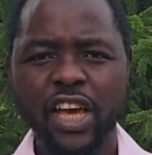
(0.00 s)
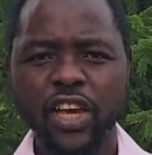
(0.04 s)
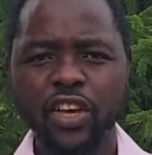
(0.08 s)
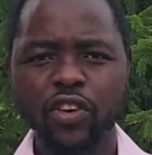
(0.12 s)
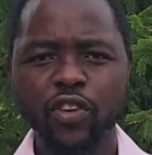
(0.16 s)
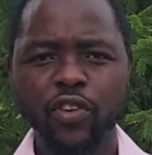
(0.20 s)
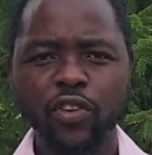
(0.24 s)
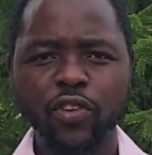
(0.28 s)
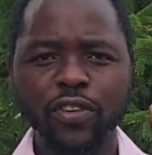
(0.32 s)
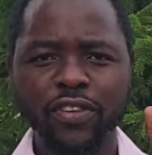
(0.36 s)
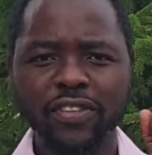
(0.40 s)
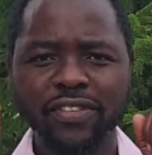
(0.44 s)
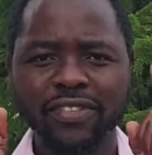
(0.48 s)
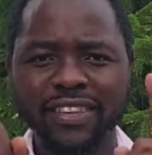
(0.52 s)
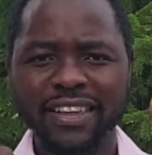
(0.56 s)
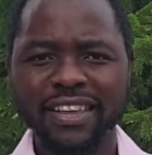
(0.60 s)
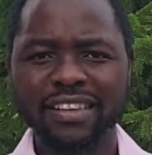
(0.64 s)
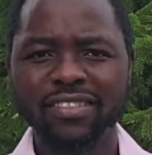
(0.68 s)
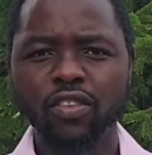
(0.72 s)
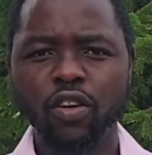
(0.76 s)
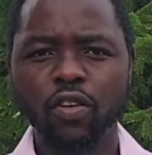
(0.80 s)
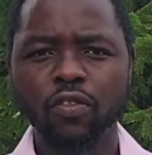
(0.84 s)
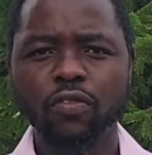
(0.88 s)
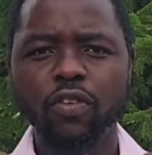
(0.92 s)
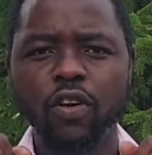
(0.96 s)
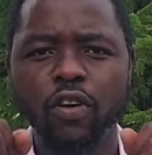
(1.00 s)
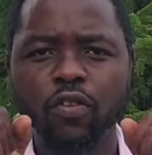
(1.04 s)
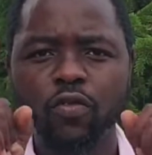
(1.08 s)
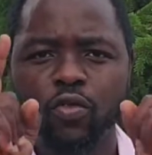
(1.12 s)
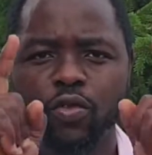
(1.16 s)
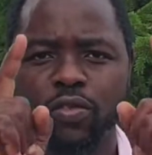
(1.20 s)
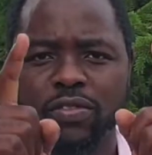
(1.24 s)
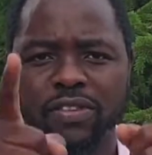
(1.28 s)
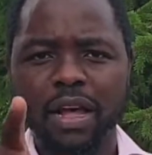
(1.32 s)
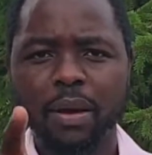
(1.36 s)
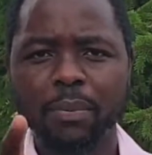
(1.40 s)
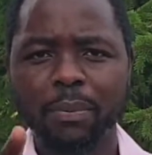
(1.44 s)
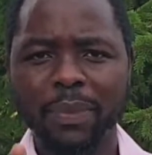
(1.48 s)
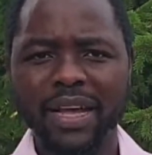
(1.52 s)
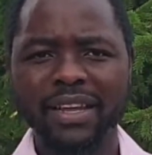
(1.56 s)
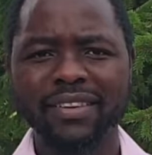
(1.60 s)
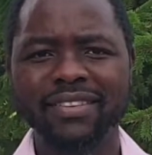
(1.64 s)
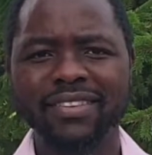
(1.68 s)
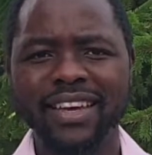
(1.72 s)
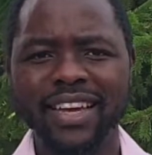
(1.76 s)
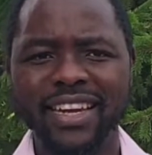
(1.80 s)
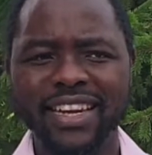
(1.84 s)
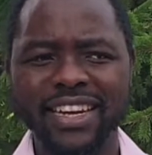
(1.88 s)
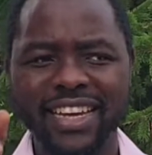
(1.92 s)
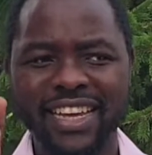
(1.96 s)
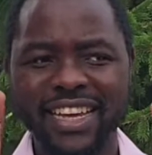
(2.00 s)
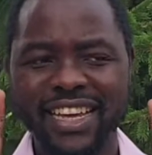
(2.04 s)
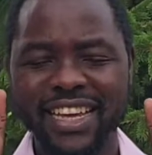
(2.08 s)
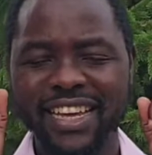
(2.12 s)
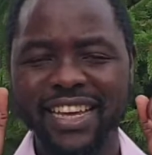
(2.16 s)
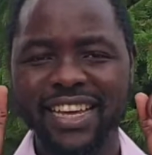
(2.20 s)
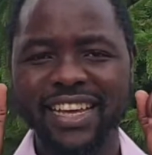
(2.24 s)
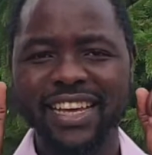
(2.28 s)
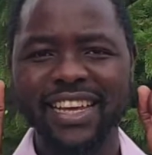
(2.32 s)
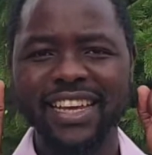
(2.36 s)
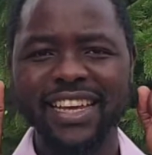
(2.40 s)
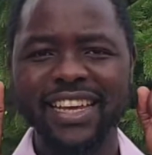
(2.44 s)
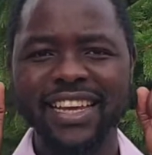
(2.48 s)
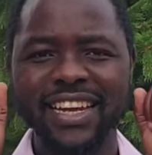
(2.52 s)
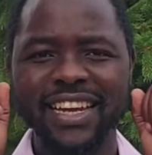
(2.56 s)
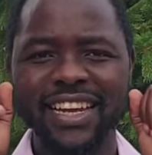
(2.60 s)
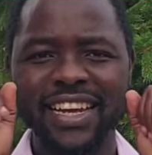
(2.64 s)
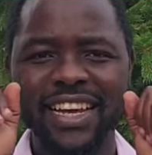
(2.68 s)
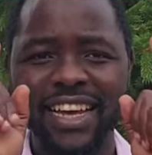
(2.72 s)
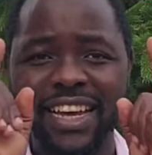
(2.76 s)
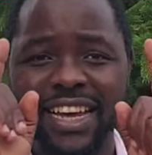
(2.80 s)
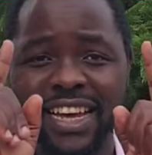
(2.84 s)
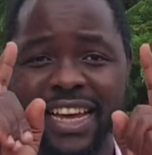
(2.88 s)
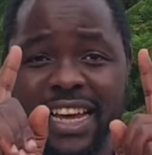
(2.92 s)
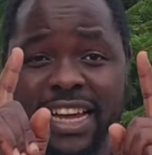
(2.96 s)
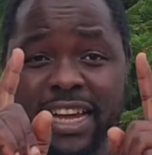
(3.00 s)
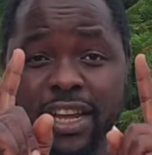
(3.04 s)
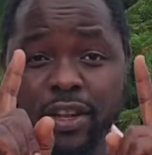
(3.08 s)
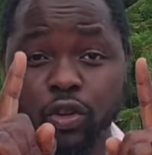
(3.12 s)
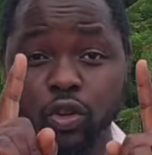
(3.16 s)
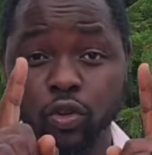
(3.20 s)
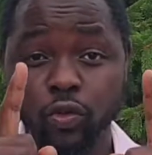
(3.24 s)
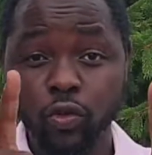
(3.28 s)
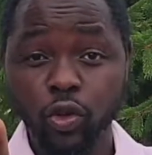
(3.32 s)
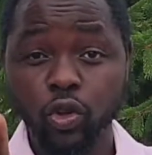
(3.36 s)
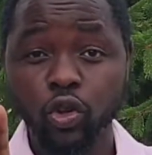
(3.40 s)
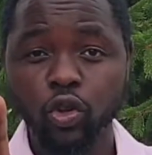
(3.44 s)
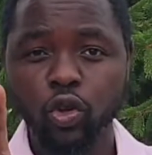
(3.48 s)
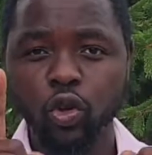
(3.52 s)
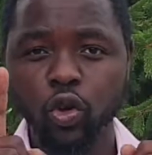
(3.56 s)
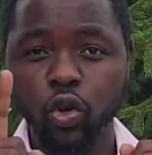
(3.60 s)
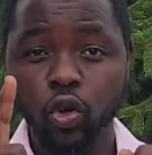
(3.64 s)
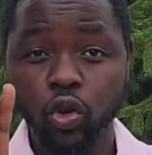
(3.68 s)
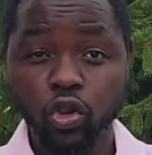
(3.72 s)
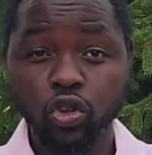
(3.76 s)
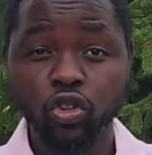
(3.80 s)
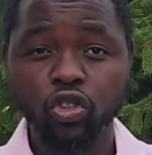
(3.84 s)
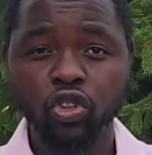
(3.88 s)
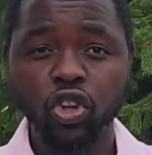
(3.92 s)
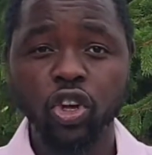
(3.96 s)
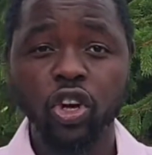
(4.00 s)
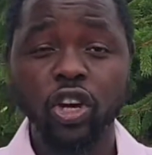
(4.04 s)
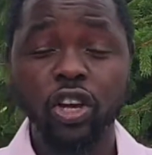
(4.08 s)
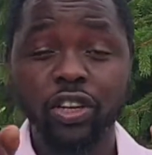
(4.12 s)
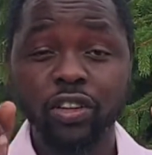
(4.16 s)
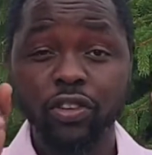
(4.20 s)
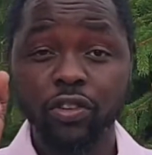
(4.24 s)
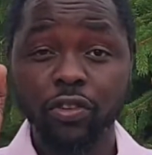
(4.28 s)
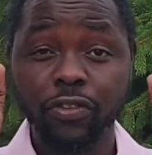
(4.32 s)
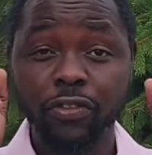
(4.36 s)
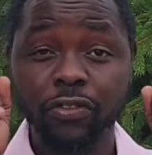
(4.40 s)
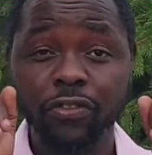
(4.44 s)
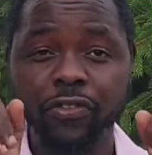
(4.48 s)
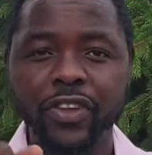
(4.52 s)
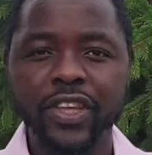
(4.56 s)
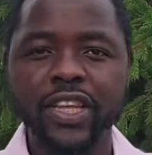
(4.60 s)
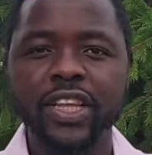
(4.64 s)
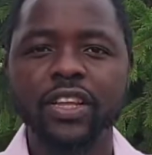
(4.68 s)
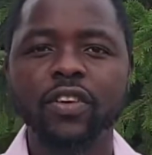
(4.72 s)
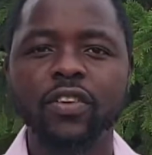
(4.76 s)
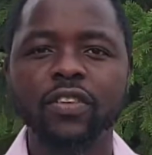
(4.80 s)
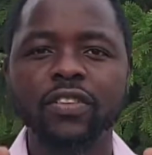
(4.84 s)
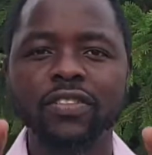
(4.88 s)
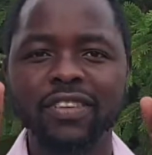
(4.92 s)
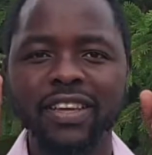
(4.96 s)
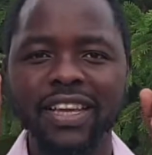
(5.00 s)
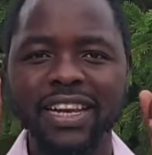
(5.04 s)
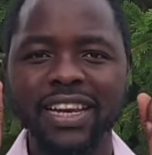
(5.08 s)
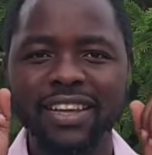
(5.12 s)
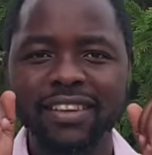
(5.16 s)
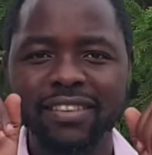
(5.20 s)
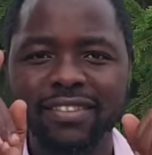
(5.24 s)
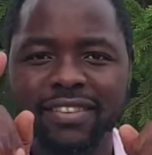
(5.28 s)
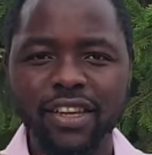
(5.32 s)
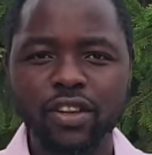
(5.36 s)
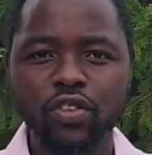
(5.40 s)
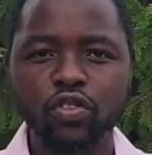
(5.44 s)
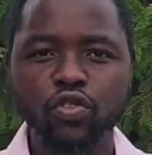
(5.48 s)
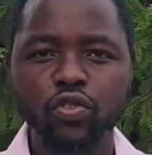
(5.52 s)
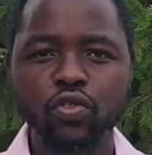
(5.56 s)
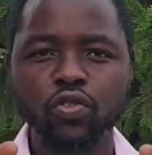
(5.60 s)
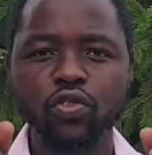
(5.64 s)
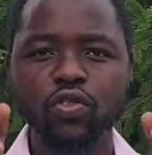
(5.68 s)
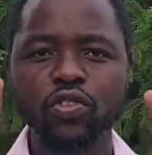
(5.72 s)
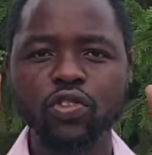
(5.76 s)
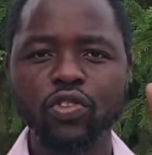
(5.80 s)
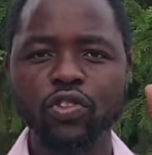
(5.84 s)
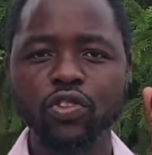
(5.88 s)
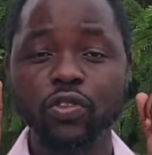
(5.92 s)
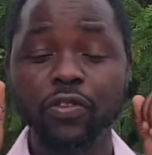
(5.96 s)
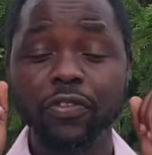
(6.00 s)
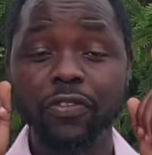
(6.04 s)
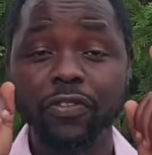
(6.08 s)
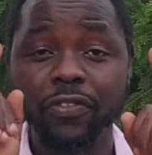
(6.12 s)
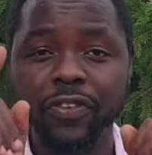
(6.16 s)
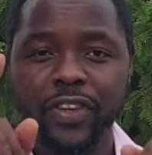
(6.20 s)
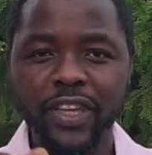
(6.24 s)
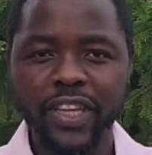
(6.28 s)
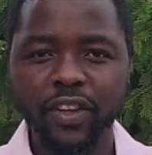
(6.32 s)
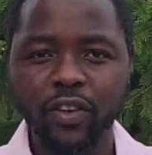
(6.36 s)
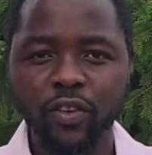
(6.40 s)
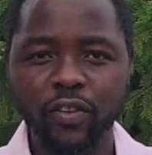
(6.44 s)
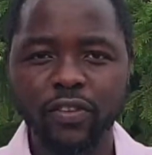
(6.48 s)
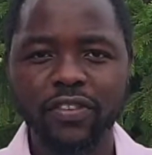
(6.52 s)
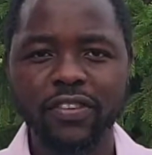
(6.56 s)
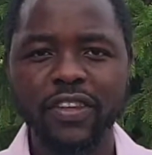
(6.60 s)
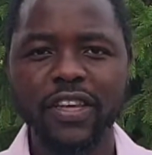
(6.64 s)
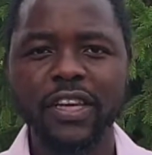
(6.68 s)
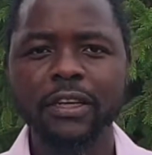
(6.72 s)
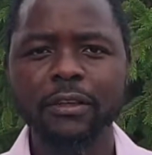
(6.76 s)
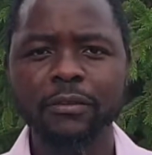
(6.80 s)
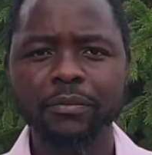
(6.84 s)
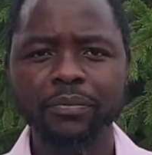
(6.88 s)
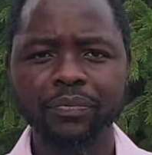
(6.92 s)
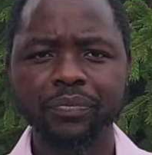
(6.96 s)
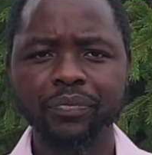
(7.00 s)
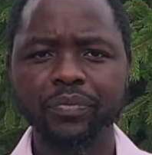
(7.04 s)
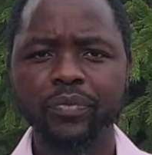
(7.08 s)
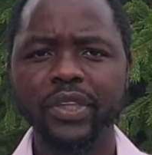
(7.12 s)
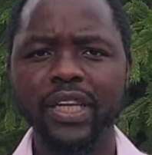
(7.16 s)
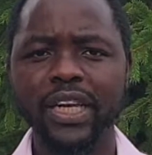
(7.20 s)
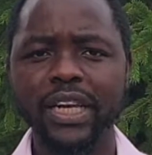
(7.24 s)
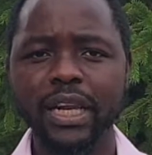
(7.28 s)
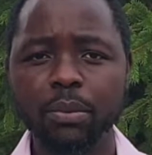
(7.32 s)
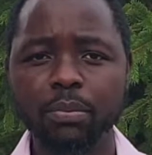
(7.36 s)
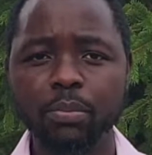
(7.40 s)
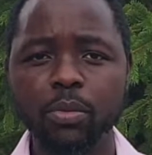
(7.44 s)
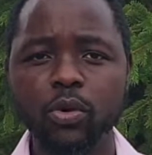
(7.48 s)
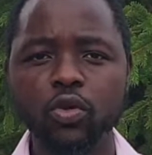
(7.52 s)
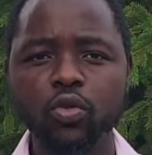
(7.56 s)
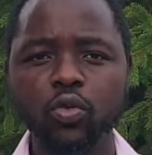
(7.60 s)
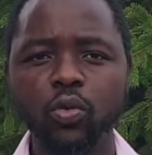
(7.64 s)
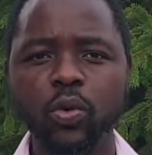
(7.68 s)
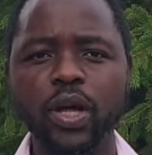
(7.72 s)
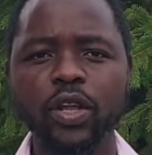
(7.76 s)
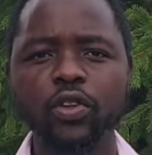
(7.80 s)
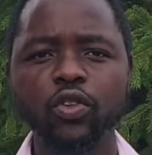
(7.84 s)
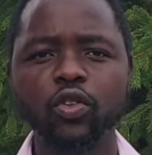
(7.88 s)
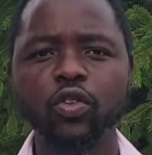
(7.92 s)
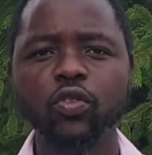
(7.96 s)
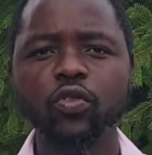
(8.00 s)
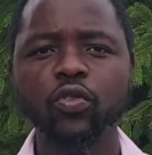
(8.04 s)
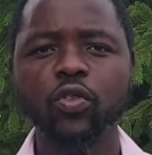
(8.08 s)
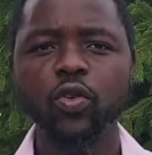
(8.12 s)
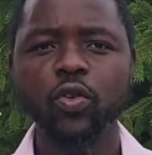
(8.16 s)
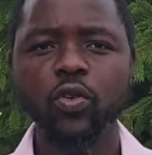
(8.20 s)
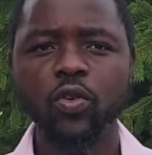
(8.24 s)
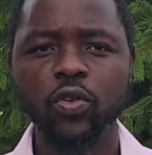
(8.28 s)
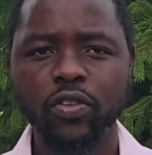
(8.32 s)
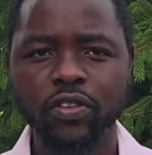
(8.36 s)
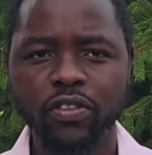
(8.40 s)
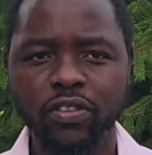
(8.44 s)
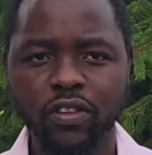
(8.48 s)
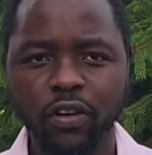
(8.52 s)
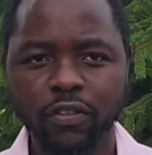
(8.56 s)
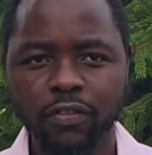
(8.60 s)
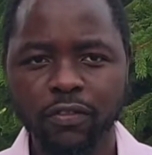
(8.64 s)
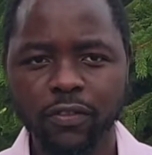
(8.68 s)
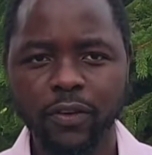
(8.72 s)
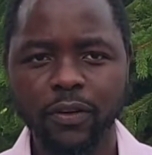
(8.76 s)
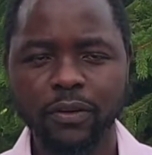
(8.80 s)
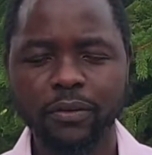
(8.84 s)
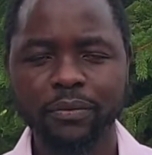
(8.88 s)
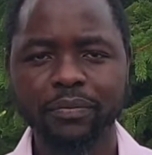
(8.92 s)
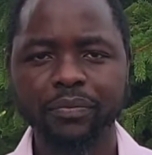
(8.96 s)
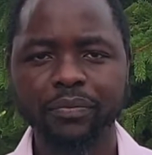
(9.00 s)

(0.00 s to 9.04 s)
que ces enfants vous appartiennent et il est de votre ressort de financer les études, de financer les besoins de vos enfants.